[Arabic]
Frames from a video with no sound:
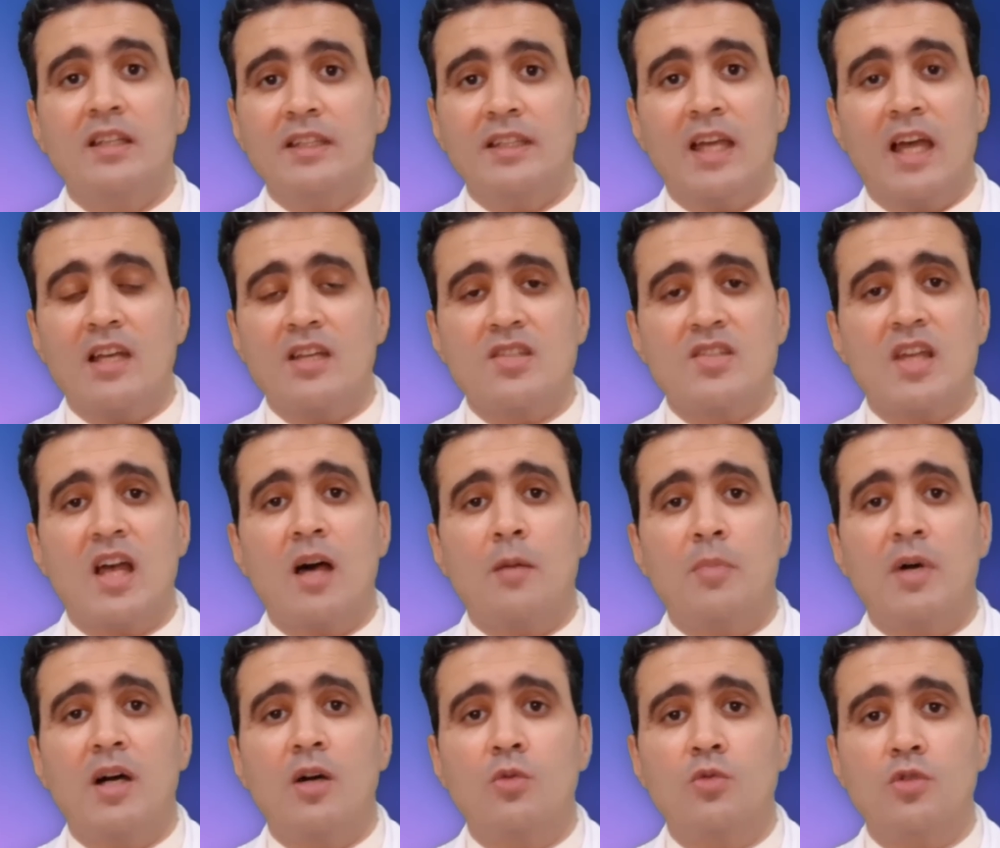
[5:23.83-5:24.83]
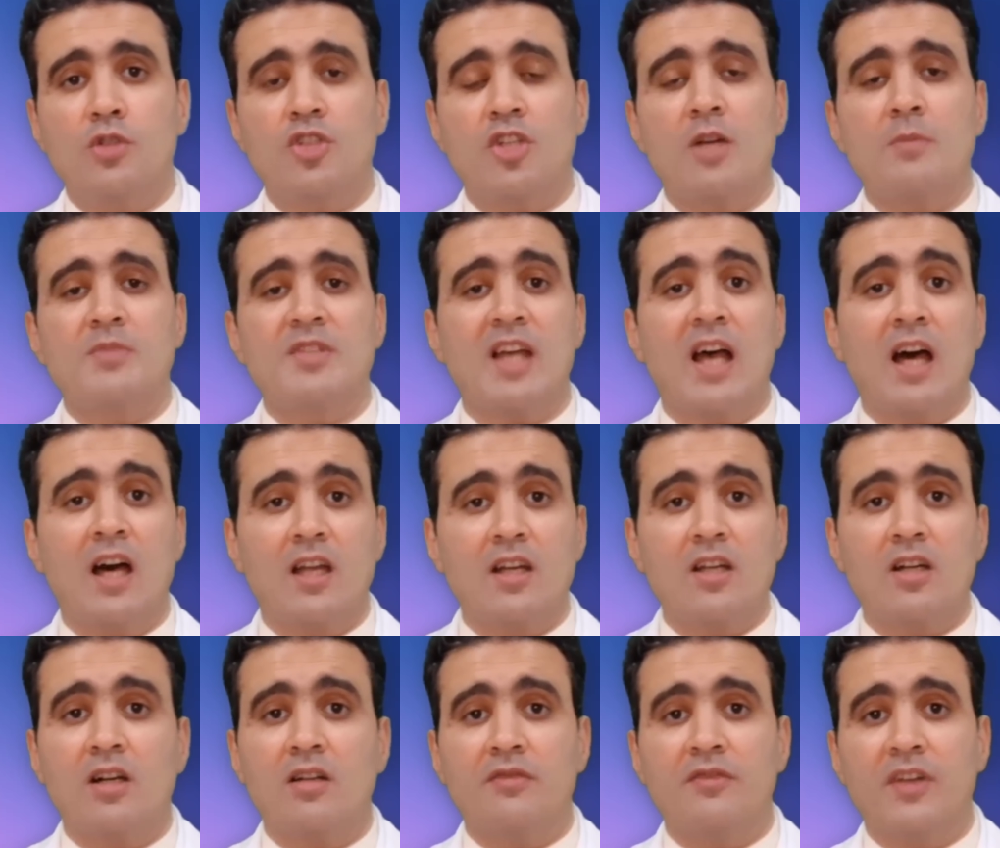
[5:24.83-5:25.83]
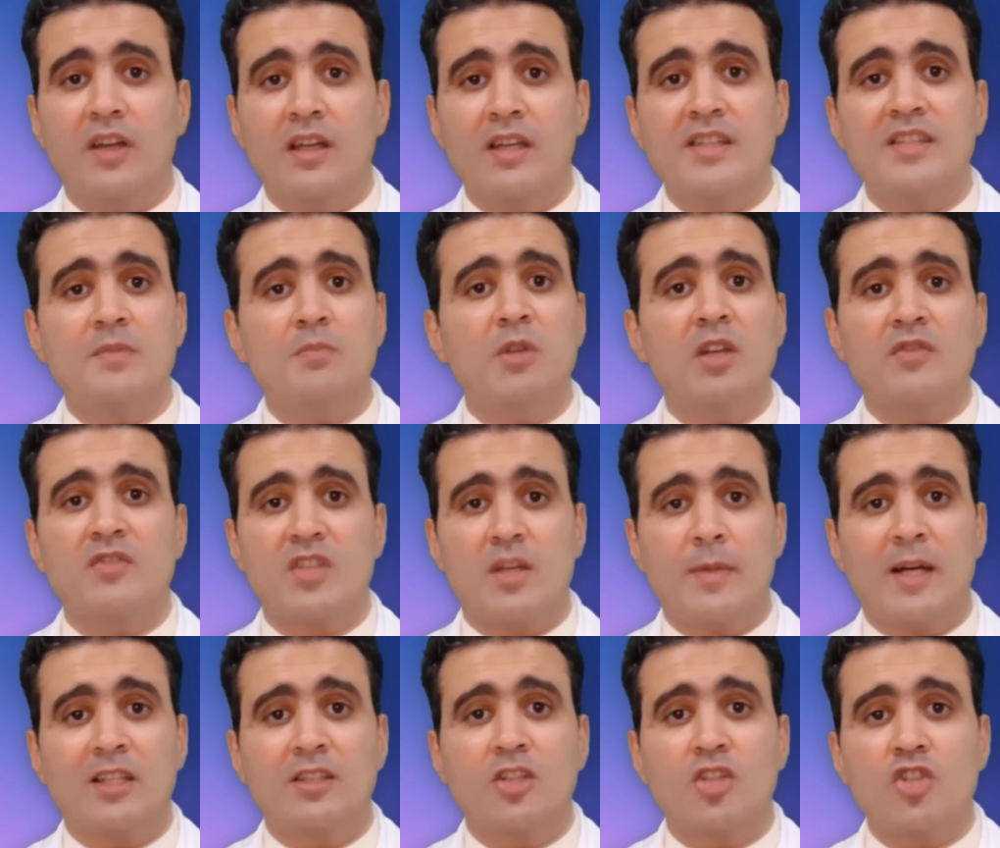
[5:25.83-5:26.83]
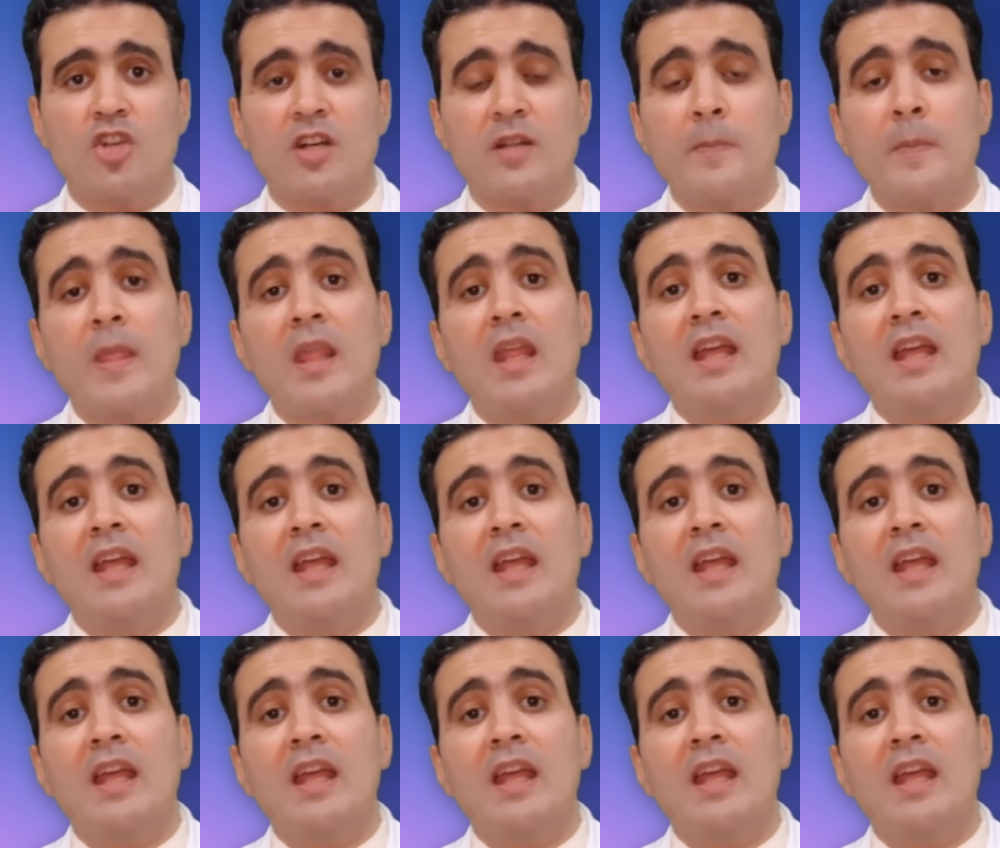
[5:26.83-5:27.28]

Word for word: يعني صعبه وشمس حارقه فاس بي اف 17